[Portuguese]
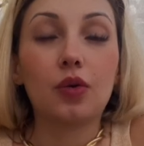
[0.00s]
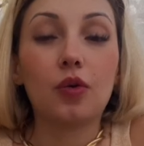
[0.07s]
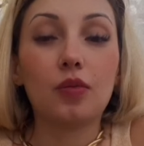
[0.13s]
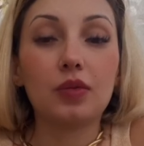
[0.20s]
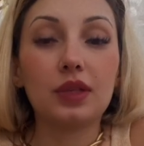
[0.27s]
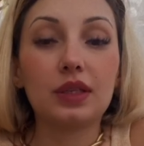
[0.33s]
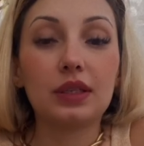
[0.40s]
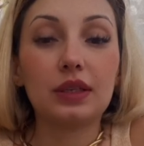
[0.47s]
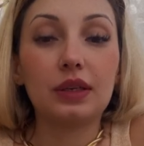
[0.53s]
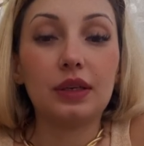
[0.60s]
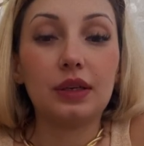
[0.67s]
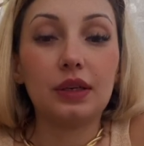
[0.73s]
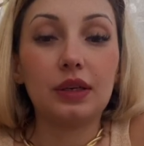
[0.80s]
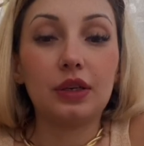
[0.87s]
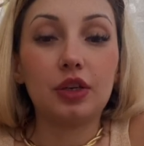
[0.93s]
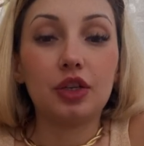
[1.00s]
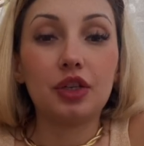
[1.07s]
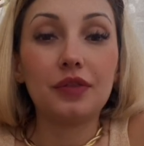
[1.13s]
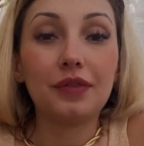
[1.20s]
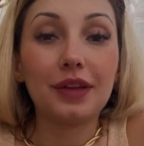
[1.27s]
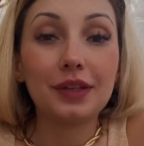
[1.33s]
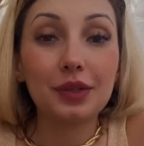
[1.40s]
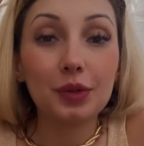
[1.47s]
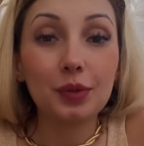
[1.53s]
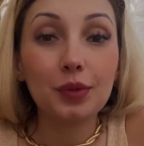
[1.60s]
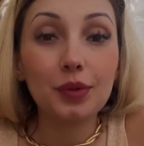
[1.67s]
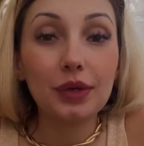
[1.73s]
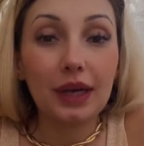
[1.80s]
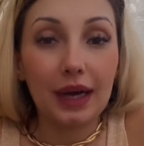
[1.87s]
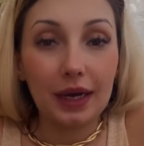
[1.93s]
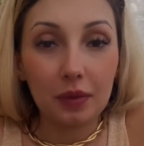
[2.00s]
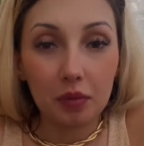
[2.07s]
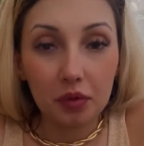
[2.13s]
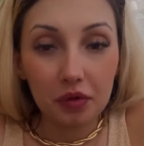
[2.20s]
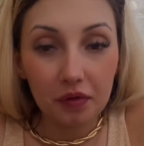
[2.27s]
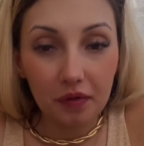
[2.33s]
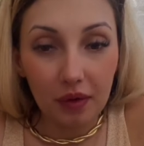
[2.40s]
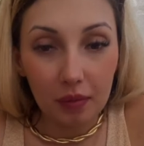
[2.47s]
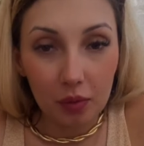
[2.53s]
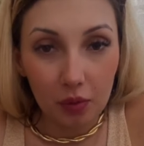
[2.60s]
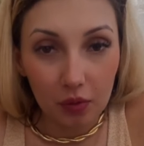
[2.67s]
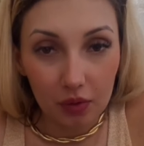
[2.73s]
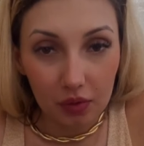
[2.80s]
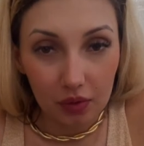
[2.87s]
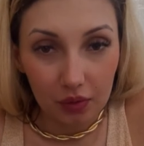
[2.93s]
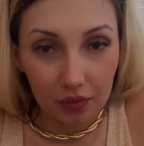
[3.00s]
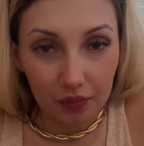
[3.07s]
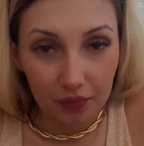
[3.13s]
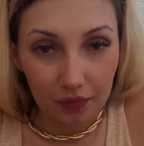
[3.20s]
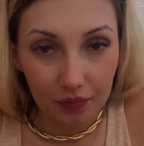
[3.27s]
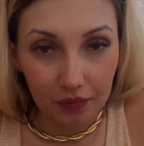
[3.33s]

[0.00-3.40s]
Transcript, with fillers: como se tivesse um lugar muito famoso